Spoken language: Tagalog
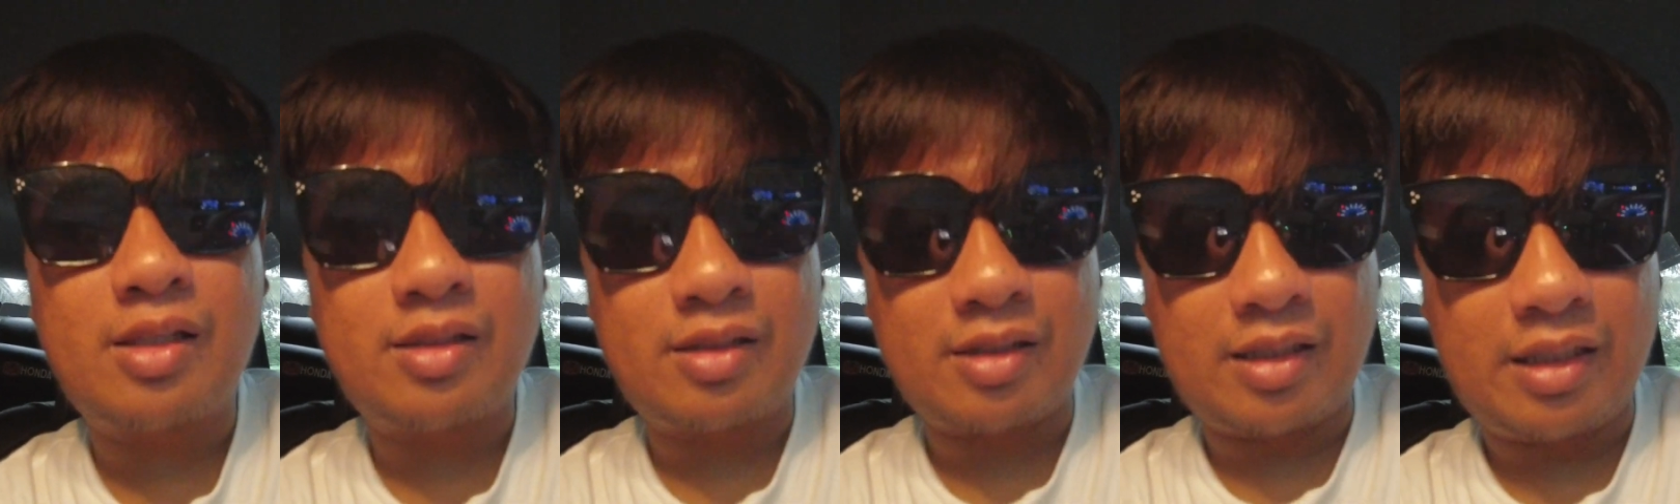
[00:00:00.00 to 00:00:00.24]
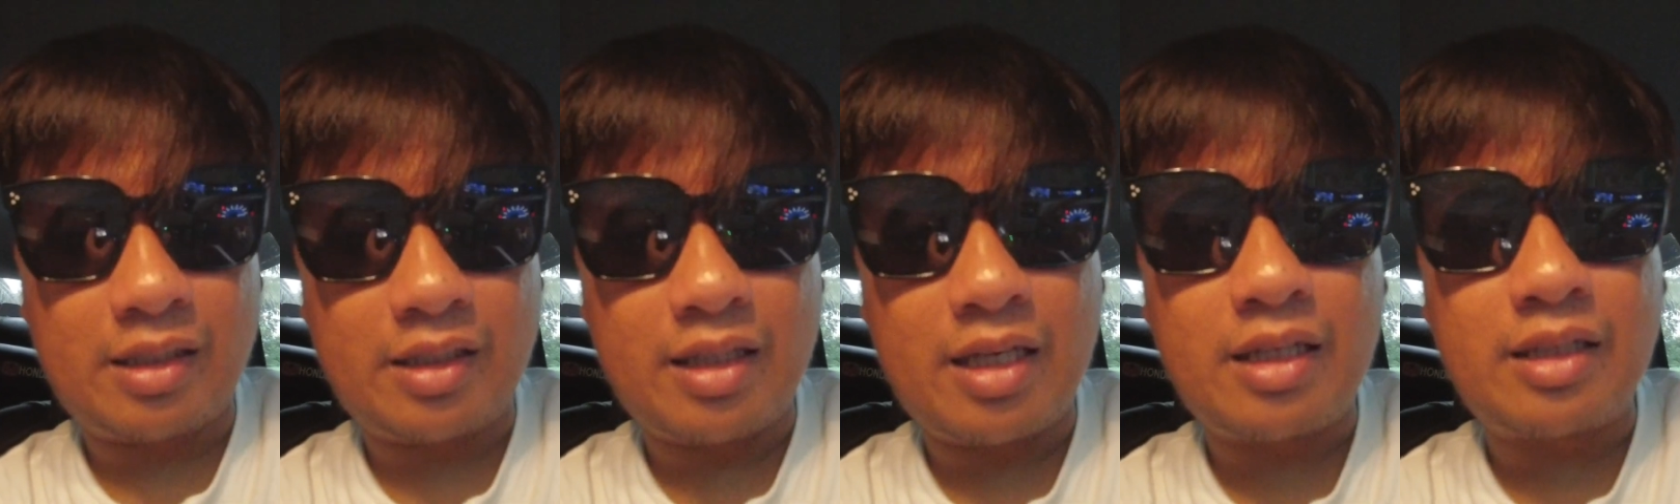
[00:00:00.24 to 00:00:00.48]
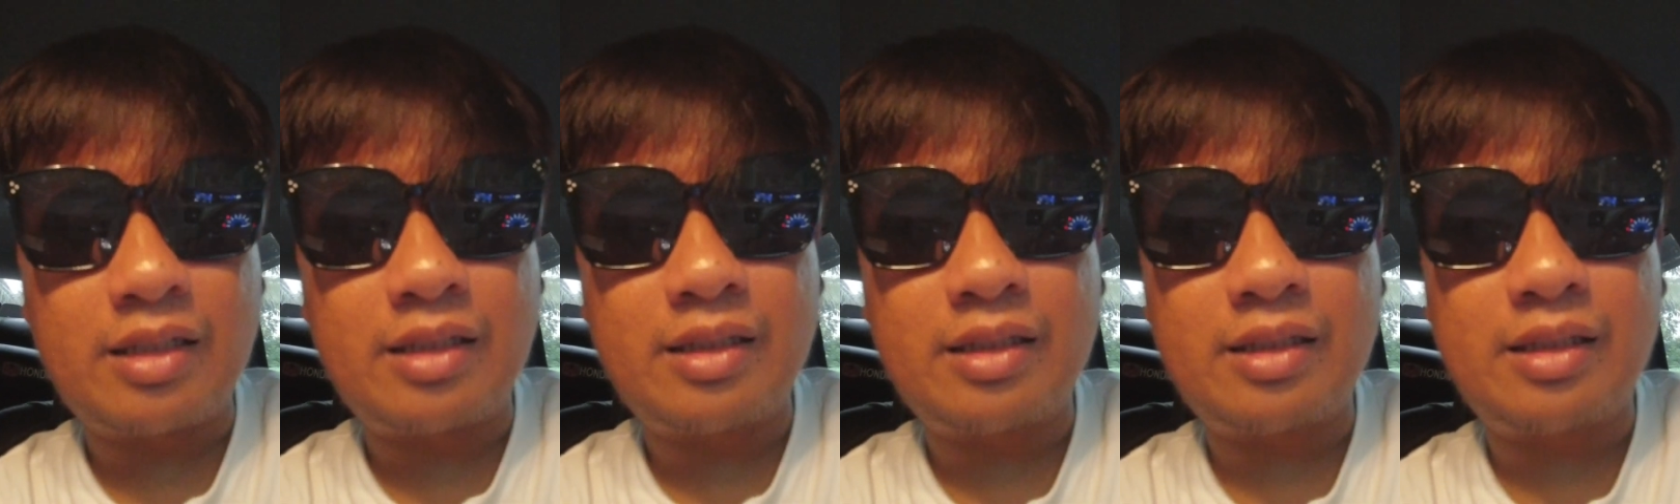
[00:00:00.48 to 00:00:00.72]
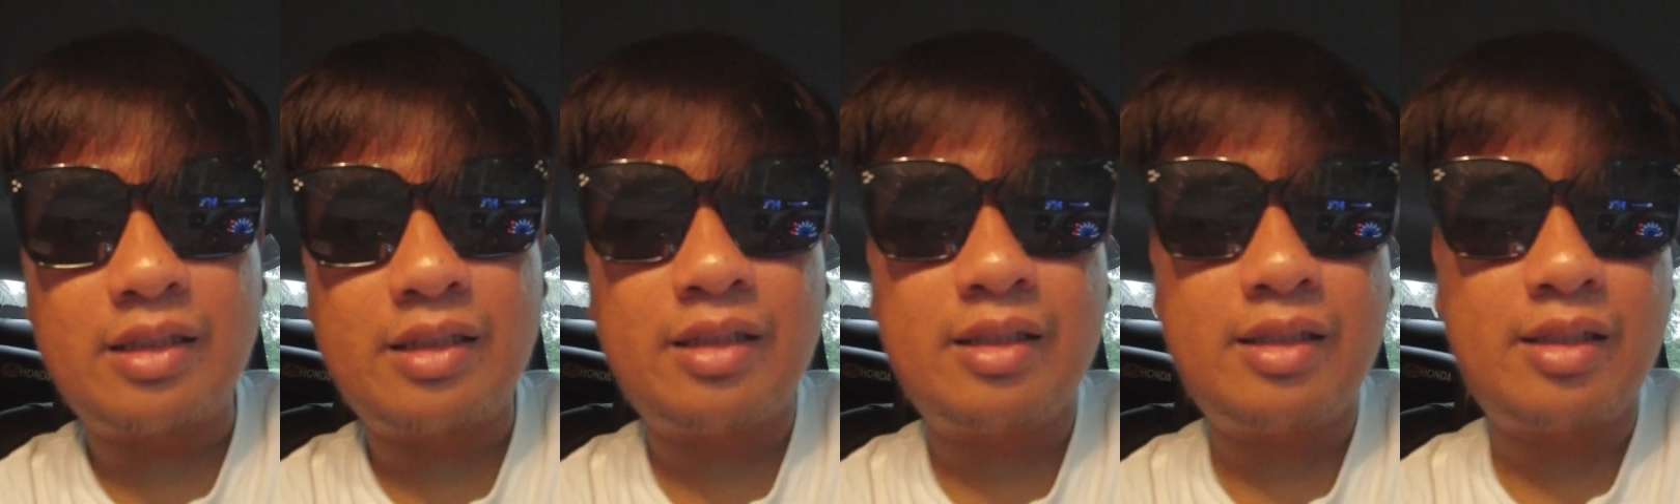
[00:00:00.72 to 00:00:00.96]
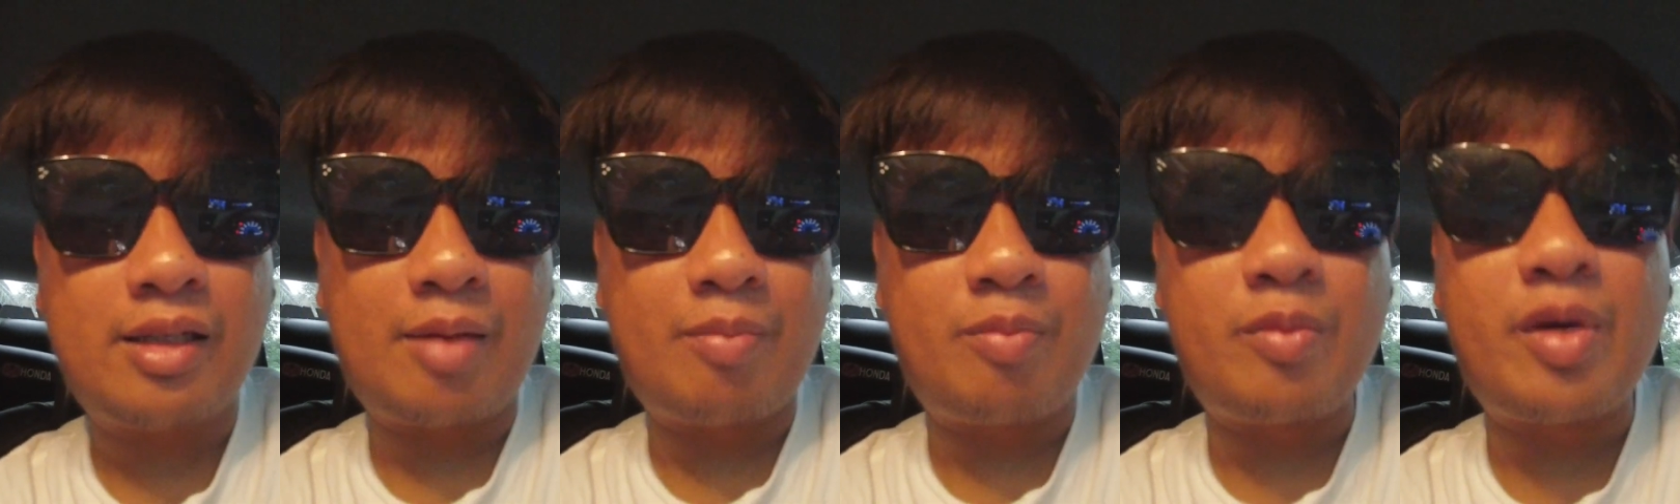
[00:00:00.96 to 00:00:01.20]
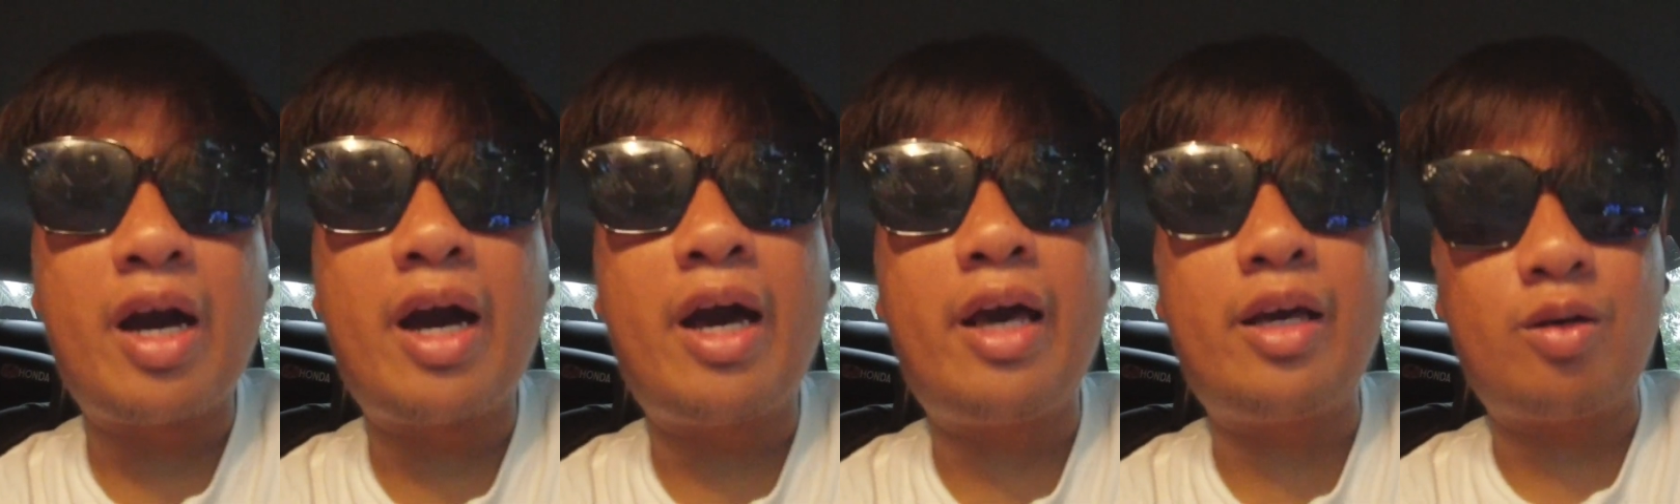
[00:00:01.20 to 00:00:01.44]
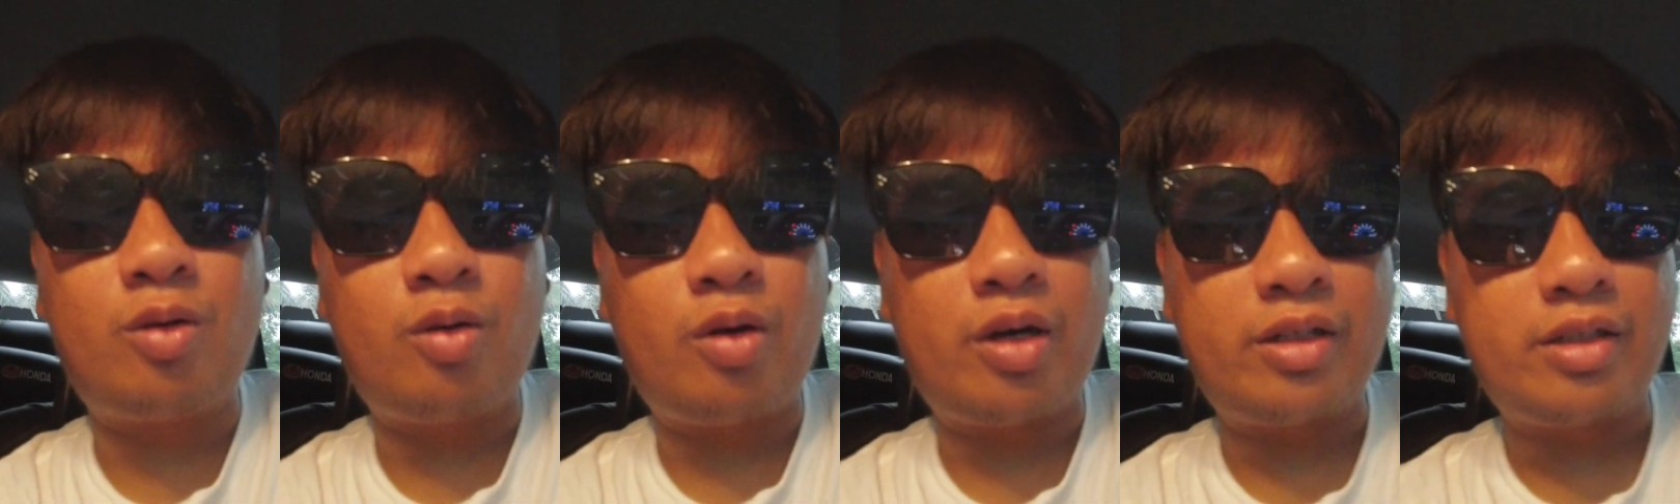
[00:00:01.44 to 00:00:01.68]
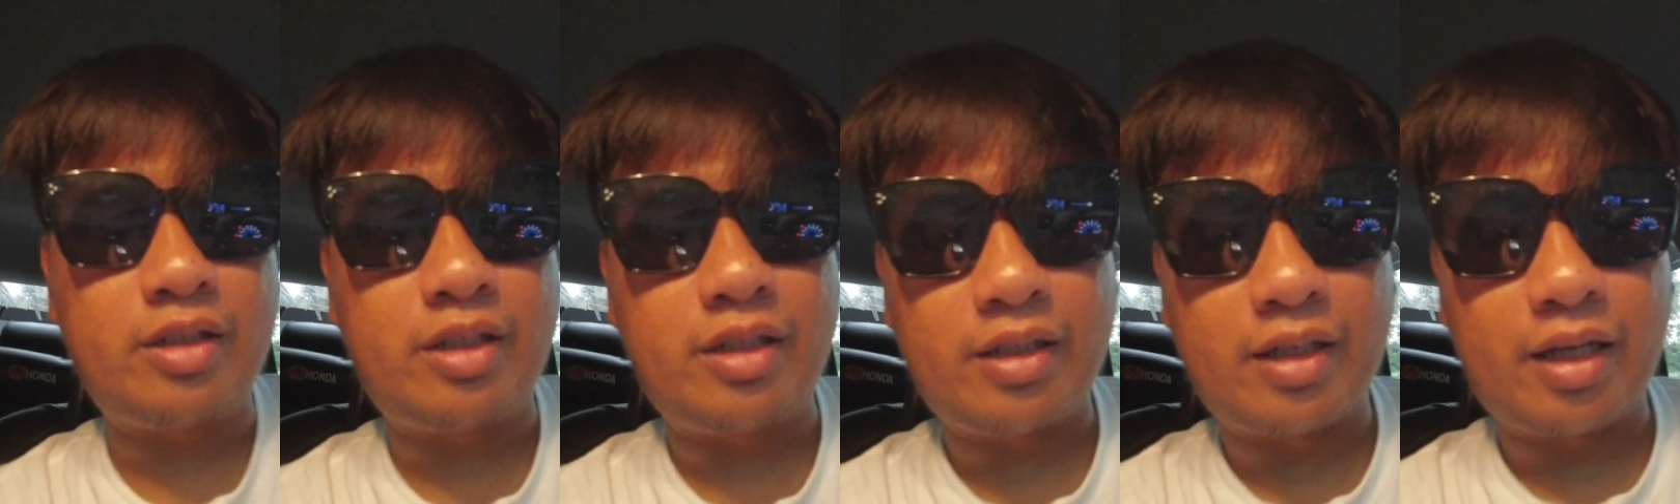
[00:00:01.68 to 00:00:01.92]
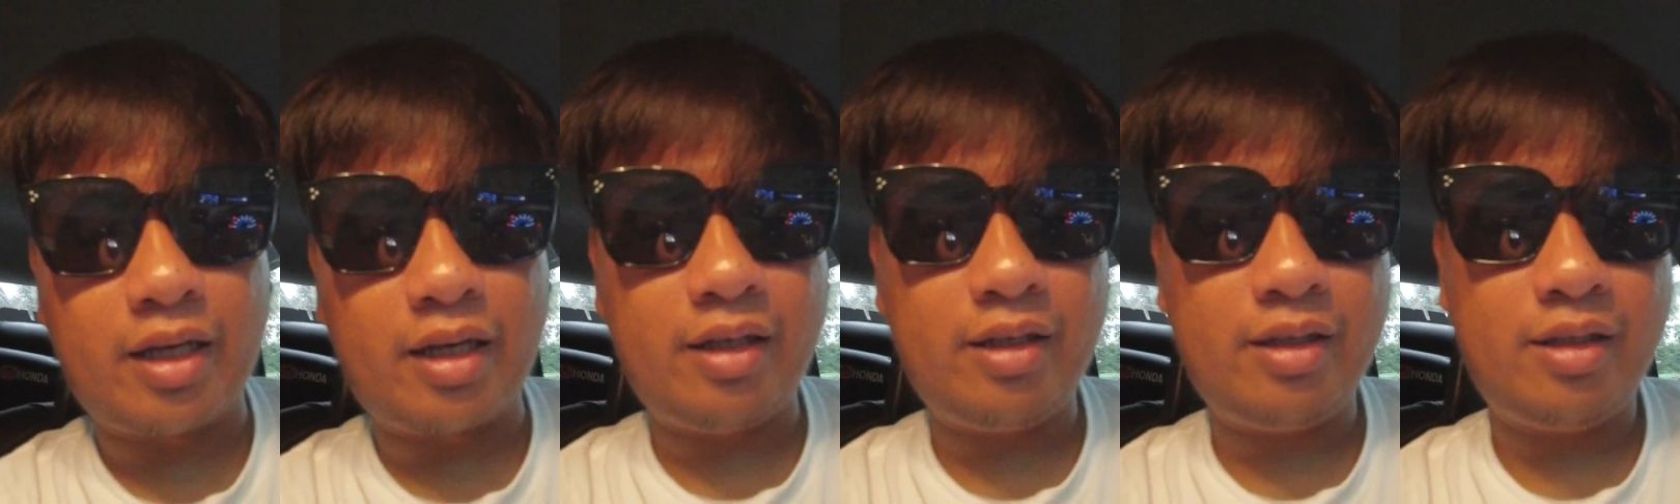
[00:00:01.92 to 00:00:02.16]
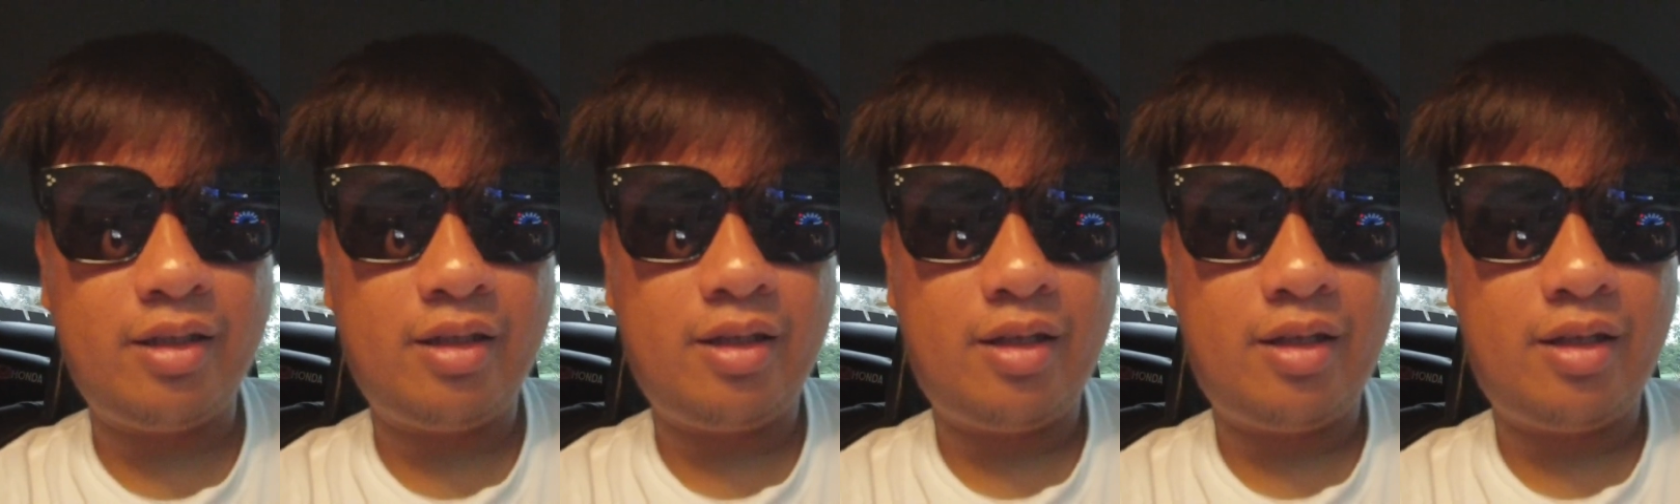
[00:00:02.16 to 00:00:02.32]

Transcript: sa naging biyahe ko kanina.